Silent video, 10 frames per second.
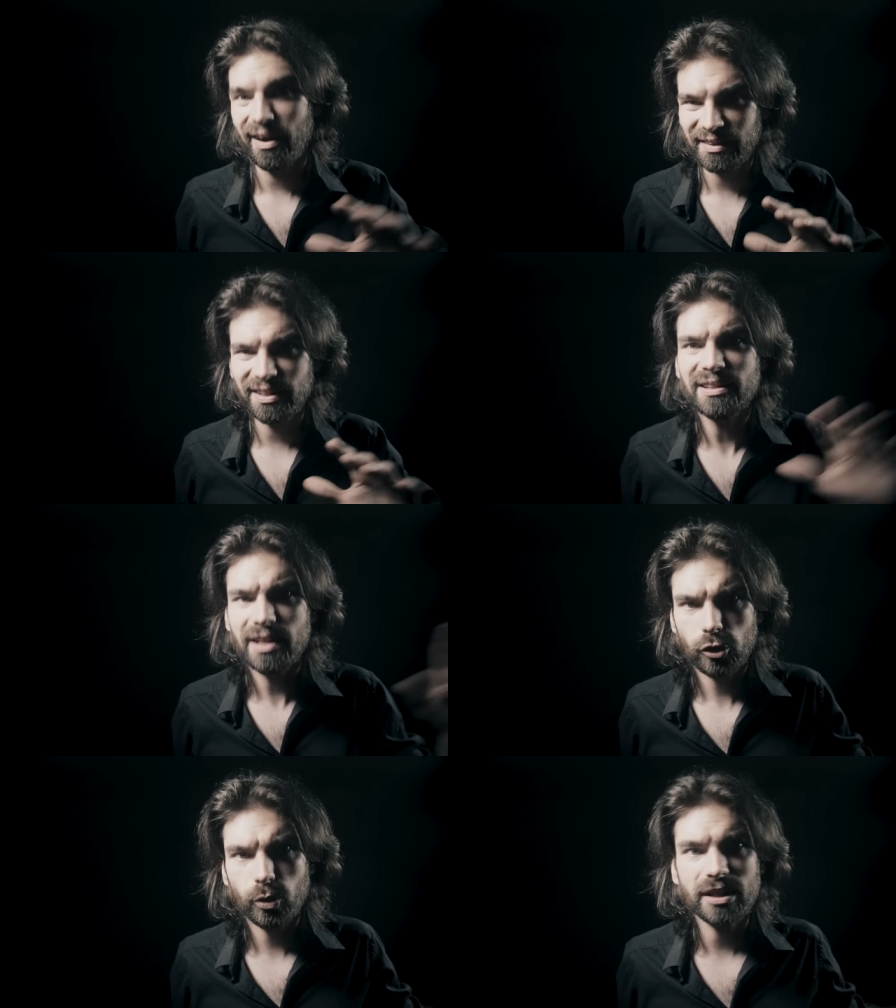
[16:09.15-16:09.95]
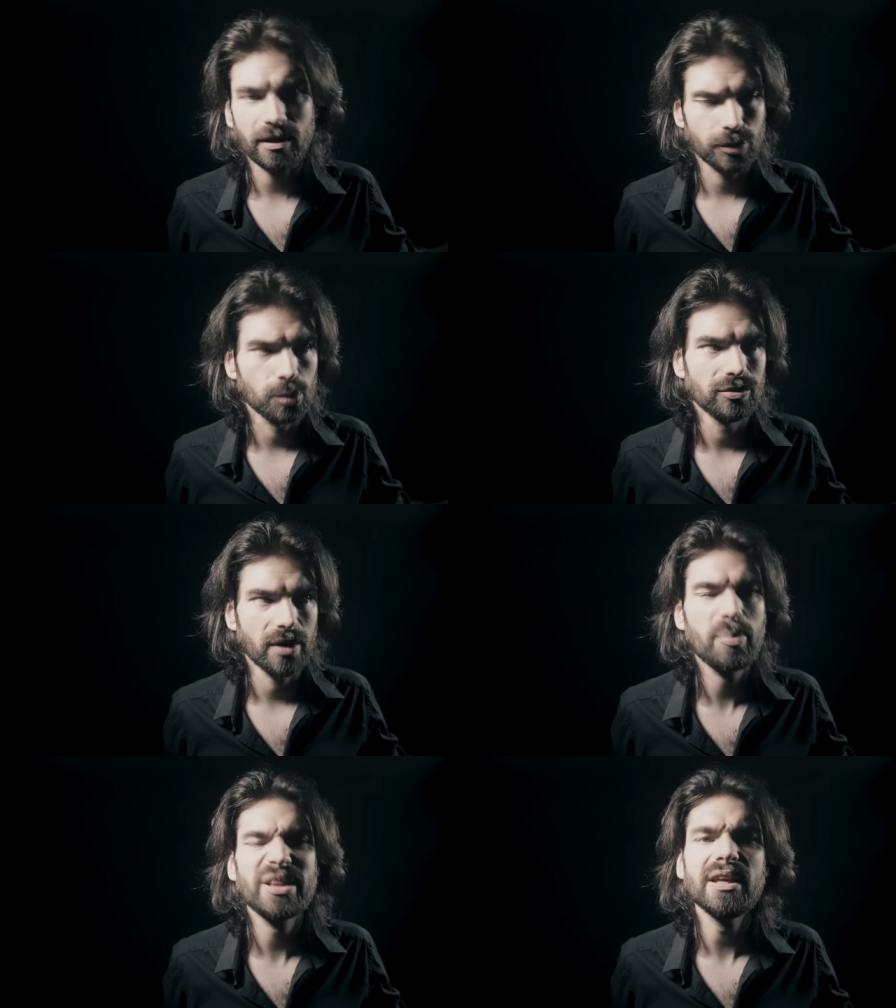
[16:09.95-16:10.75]
a été détruite avant de
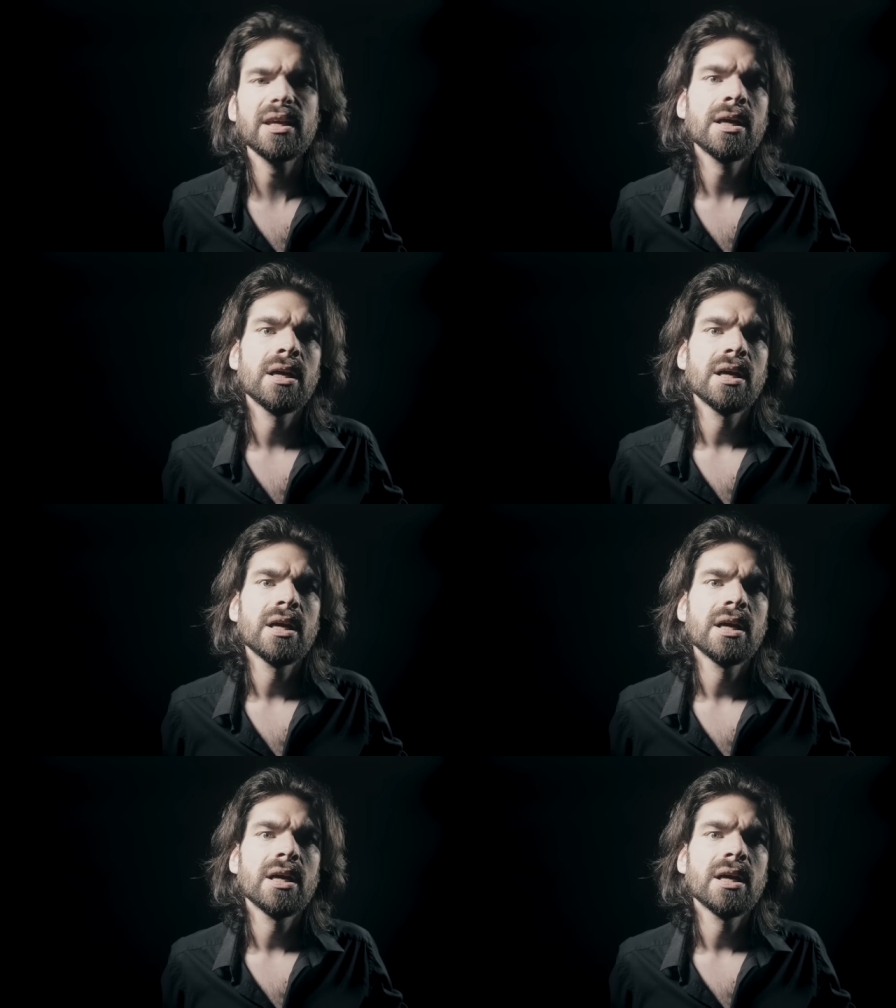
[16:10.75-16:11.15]
pouvoir péter,